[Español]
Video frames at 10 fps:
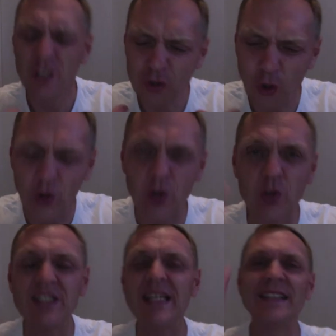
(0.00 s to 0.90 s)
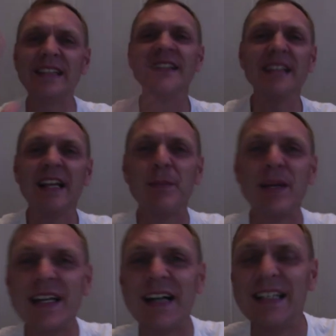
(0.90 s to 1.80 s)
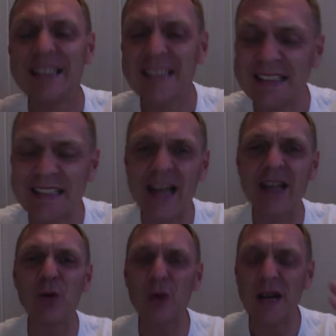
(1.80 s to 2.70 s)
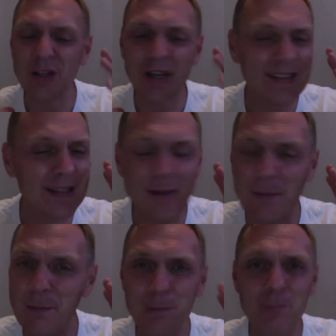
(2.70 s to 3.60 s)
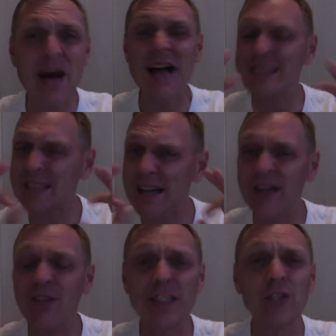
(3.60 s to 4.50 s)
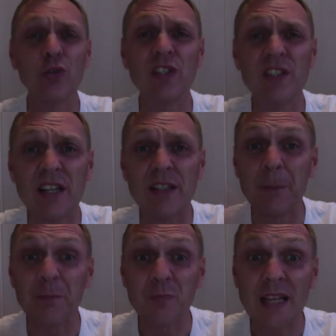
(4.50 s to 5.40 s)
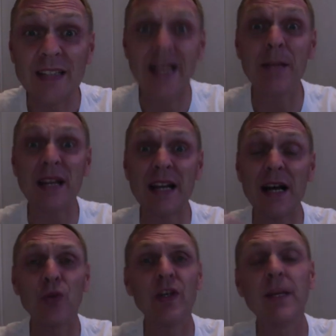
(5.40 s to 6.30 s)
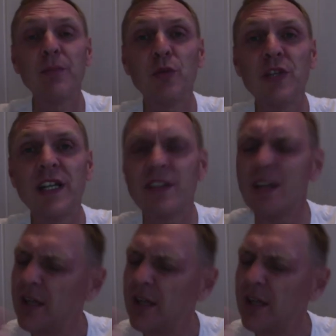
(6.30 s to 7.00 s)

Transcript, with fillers: todos los días de esta Alemania te traigo las más relevantes noticias del mercado de criptomonedas.